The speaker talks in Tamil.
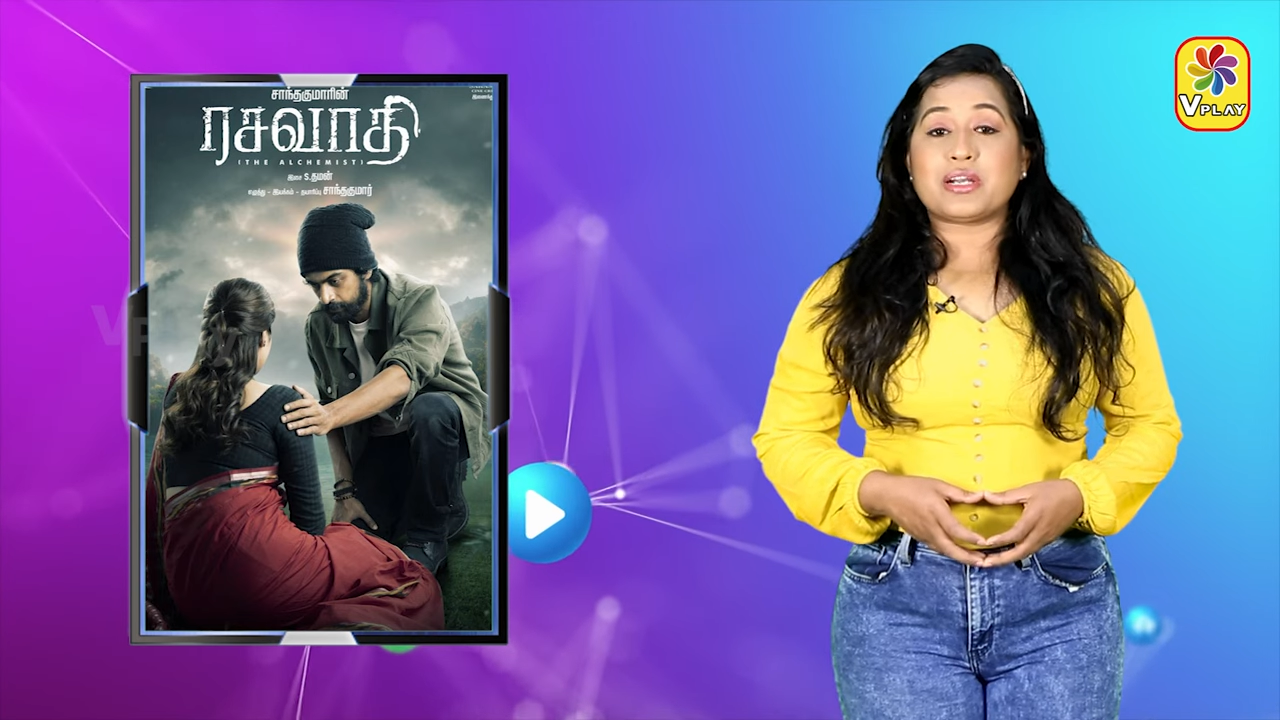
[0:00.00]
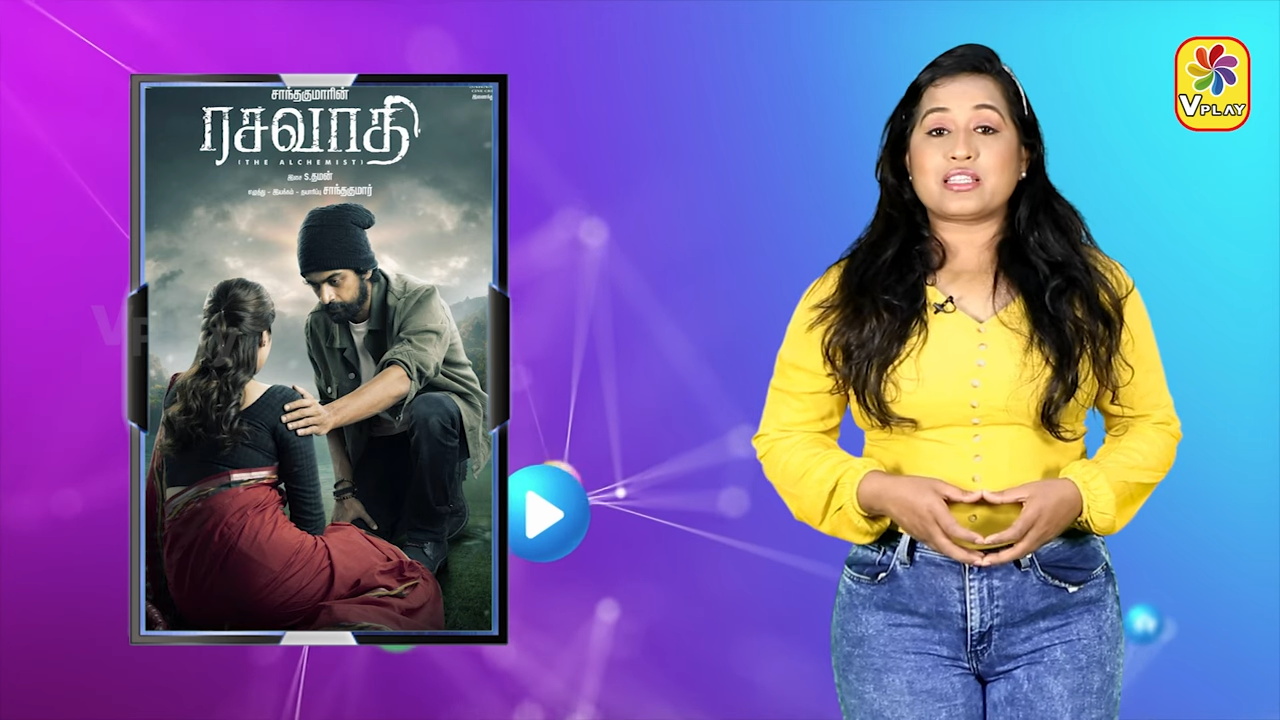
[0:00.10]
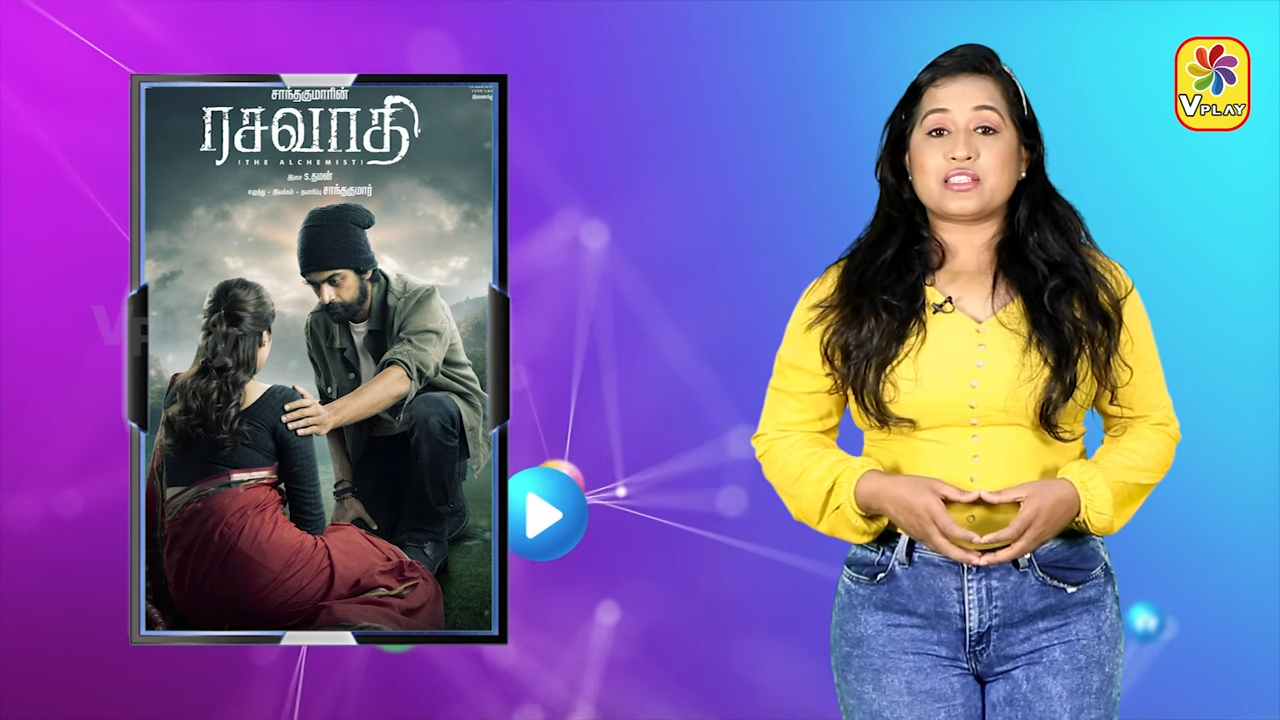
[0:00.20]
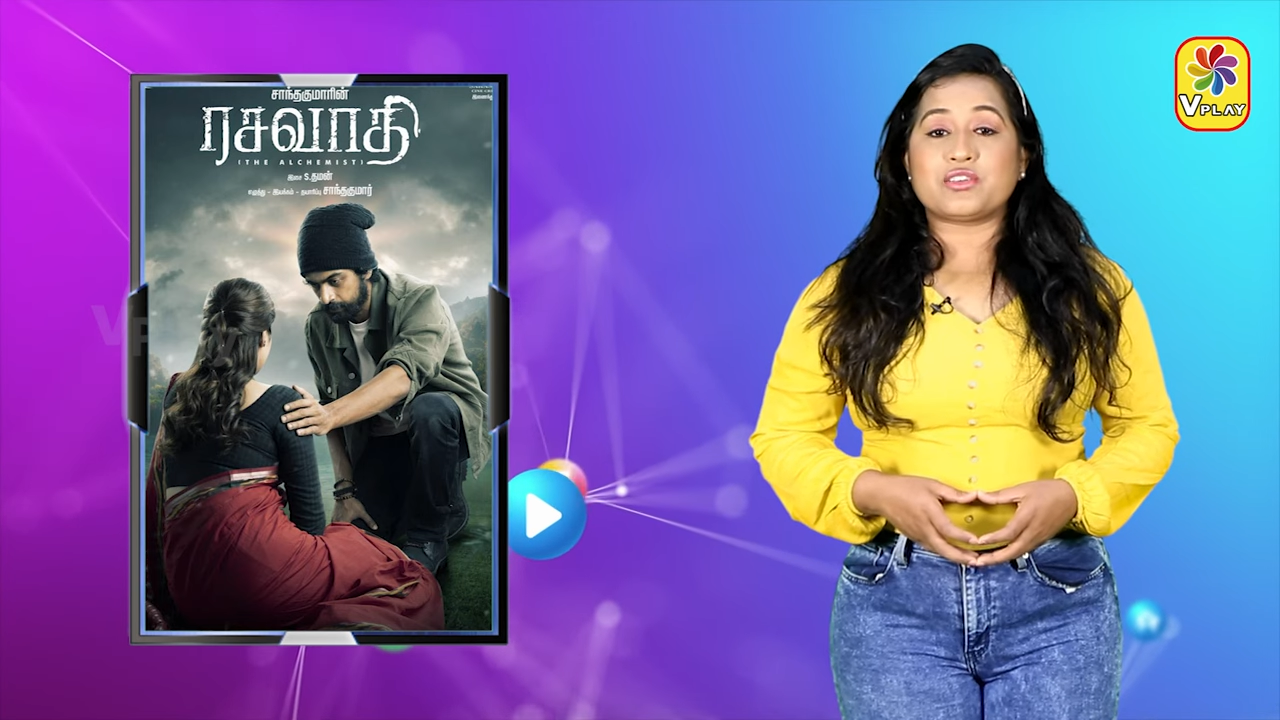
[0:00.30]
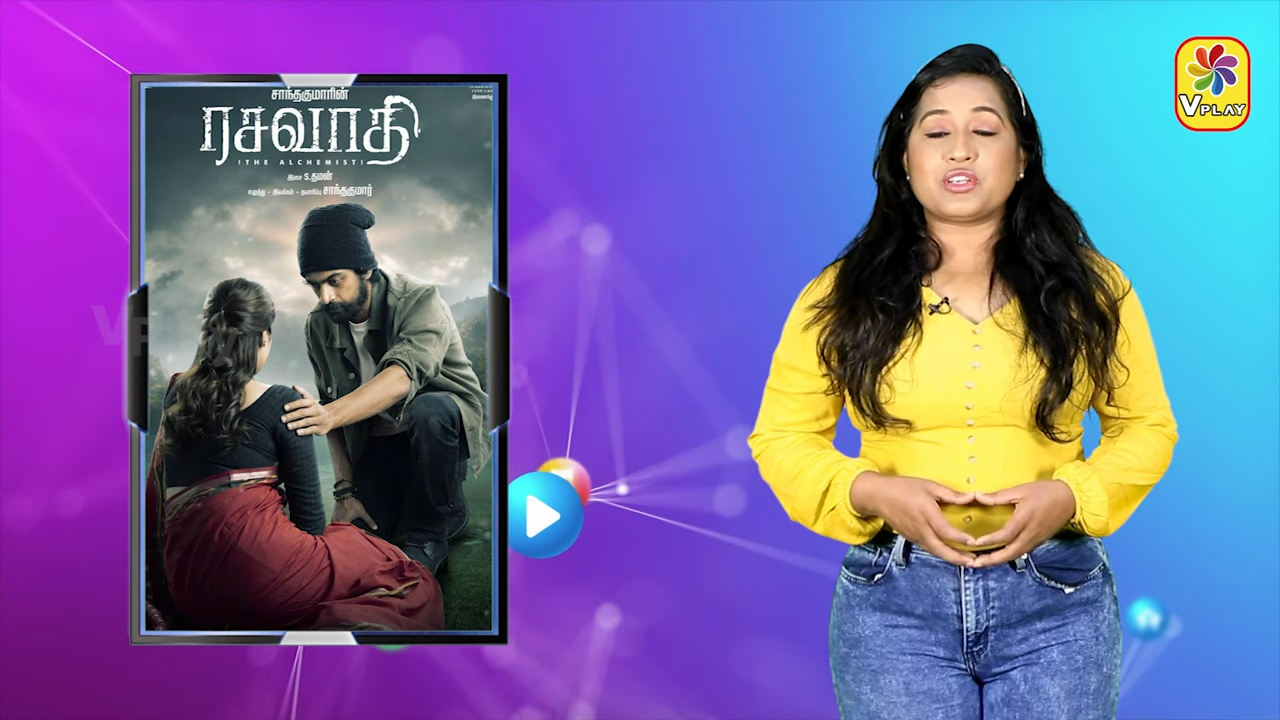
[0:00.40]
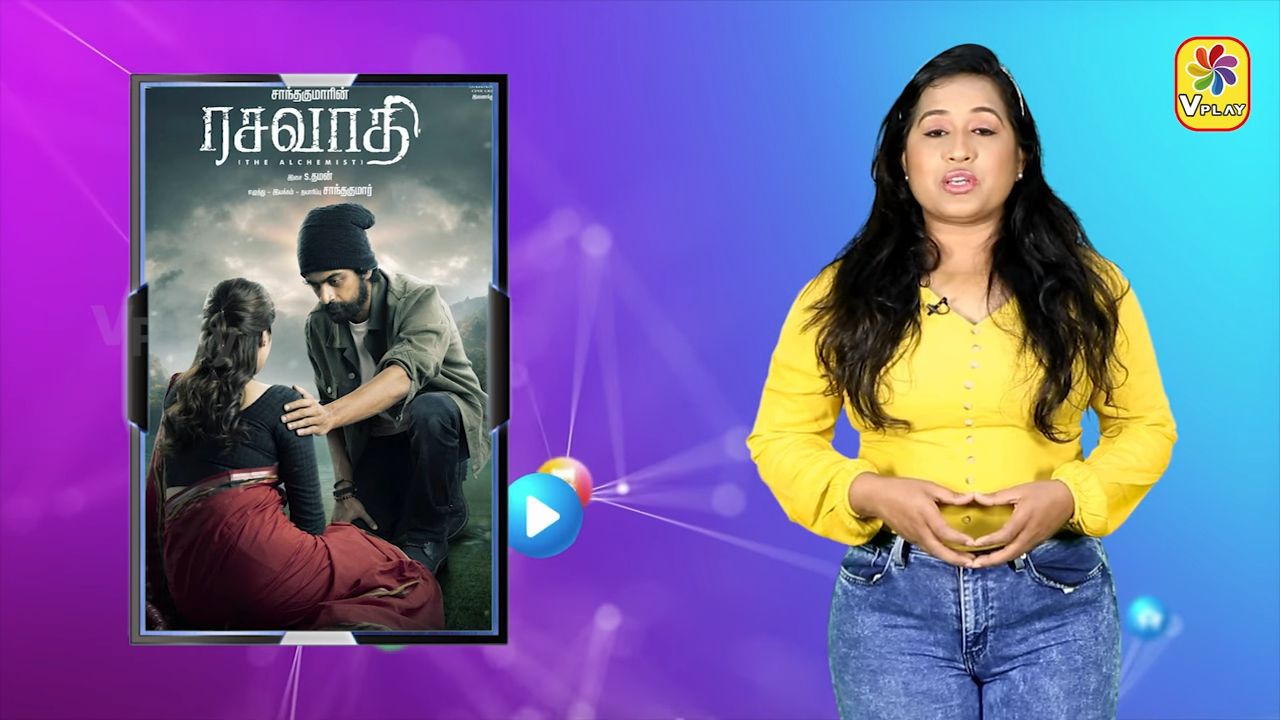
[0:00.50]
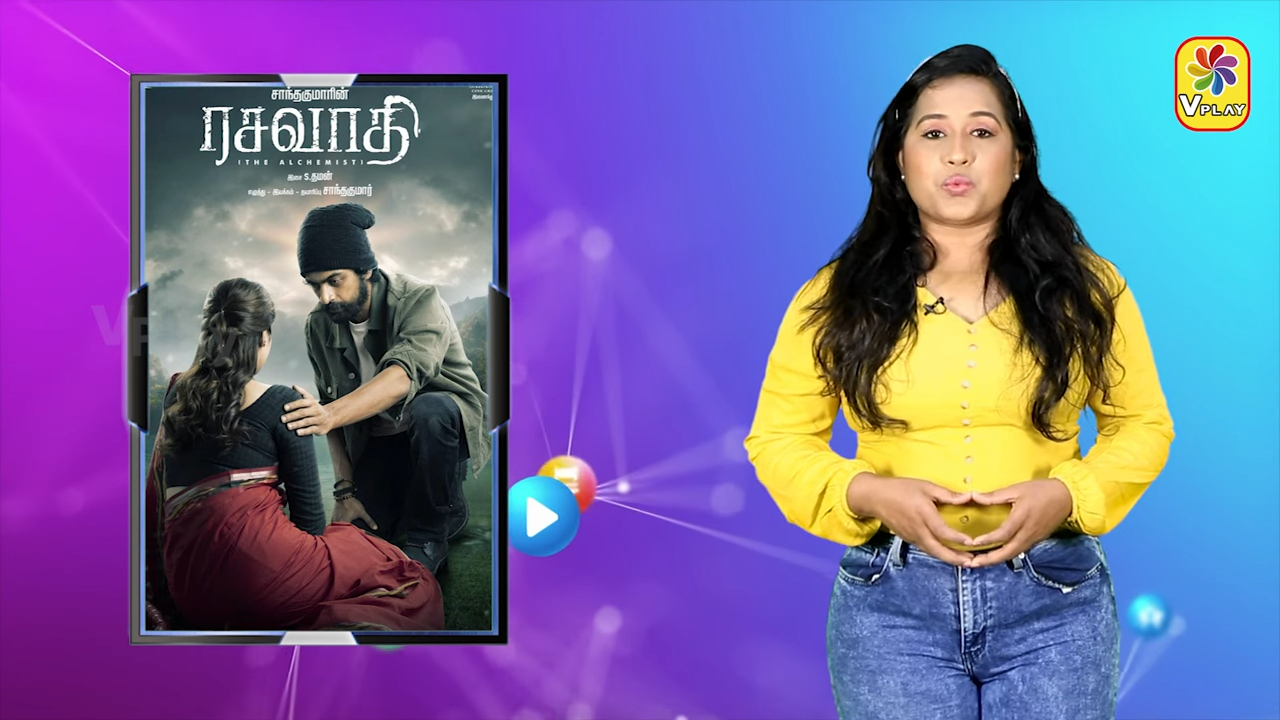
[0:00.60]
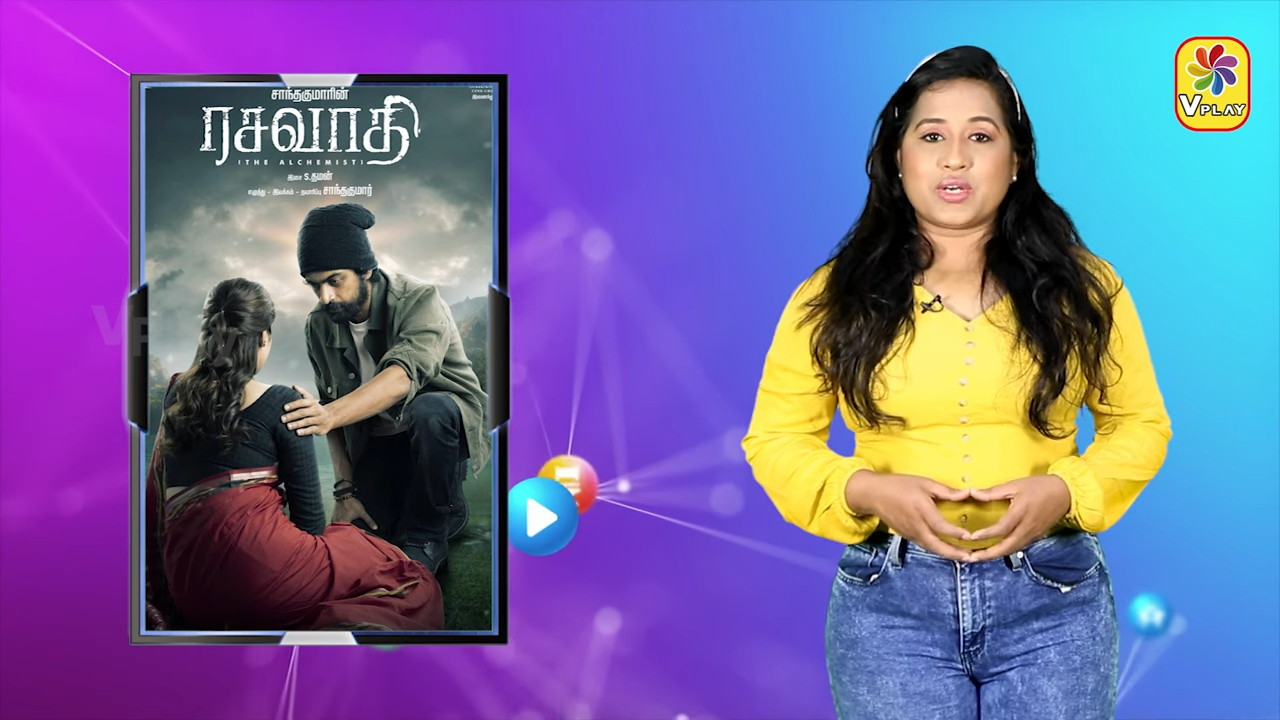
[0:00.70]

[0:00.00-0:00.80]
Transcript: படத்தினுடைய